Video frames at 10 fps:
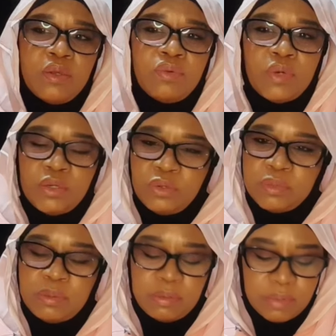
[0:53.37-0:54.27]
واليوم
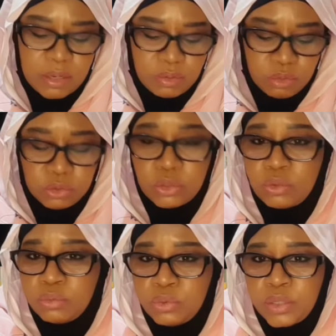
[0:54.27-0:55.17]
طبعا معكم
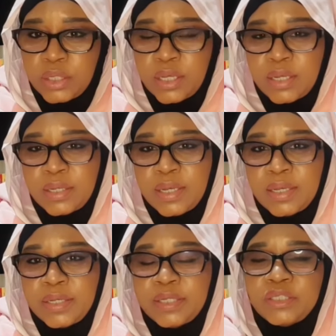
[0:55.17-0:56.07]
أختكم رقية
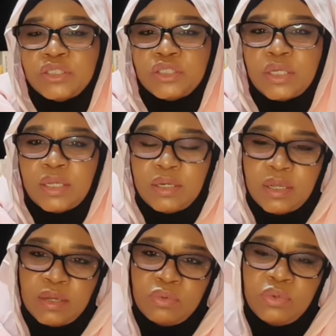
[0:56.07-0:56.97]
أنقاري إن شاء
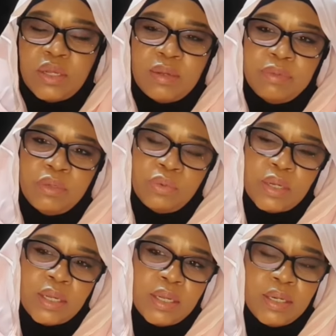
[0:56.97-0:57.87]
الله أقولها
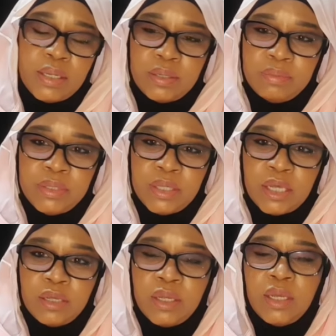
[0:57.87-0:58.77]
باللغة العربية
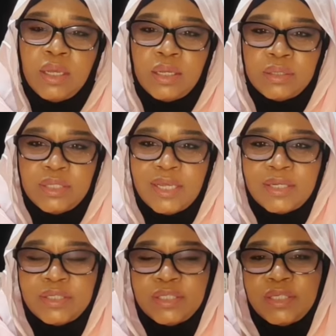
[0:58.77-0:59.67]

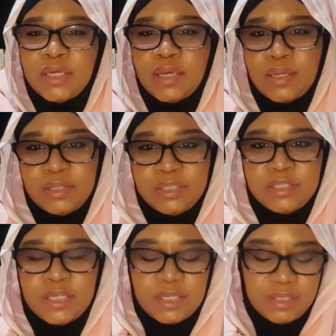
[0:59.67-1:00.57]
الدارجية
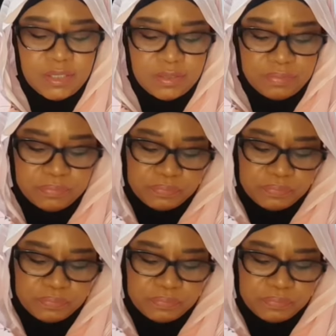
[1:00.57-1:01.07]
التشادية